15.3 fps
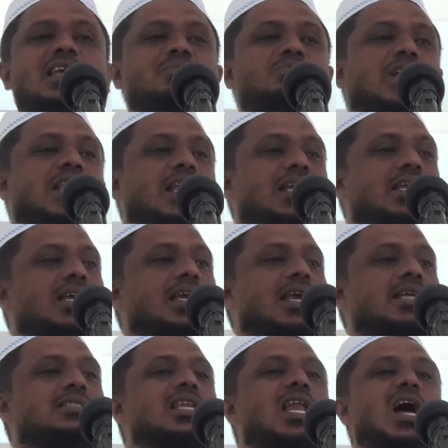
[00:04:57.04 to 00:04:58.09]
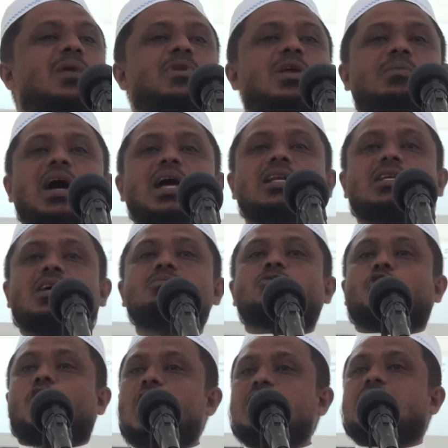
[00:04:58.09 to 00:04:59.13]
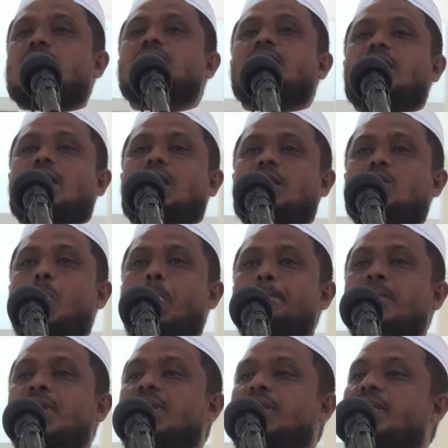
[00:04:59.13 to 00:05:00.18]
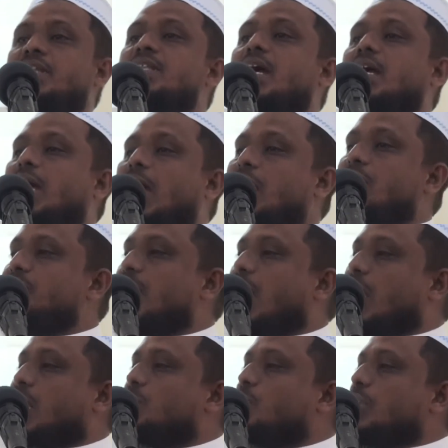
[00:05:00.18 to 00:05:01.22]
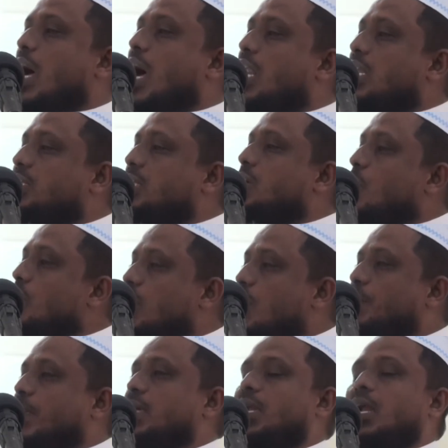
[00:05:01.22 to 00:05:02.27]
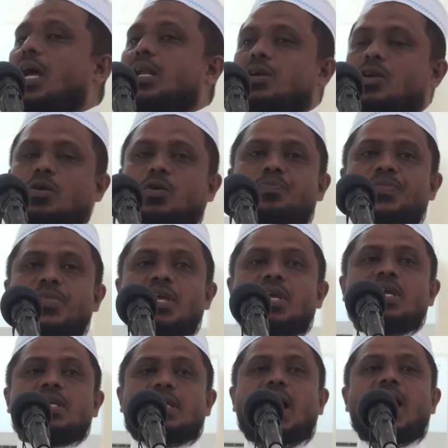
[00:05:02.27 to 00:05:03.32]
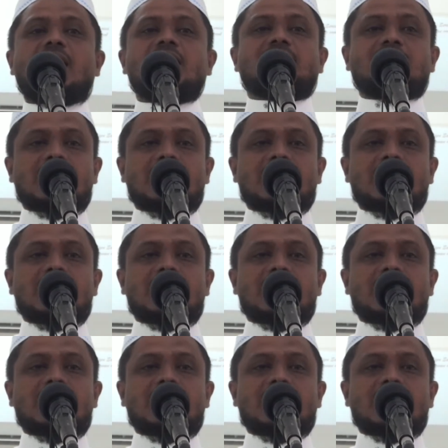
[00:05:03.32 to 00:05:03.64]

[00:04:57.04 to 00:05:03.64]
என்பதை இஸ்லாமிய மார்க்கம் சொல்லி தந்திருக்கிறது இந்த கல்வி அறிவு யாருக்கு கொடுக்கப்படுகிறார்களோ யாருக்கு